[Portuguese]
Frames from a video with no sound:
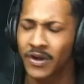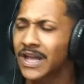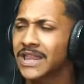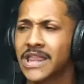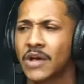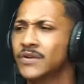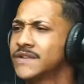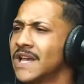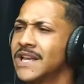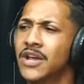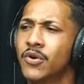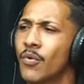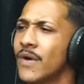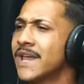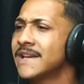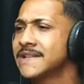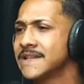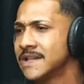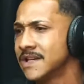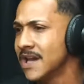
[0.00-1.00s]
Só que Deus
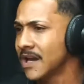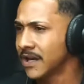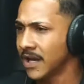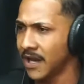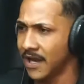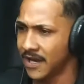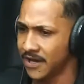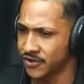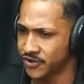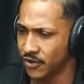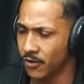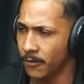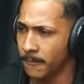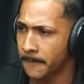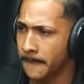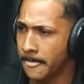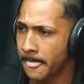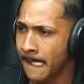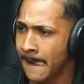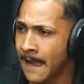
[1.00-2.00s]
ele conhecia quem era
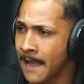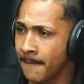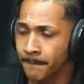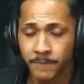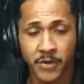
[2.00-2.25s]
Jó.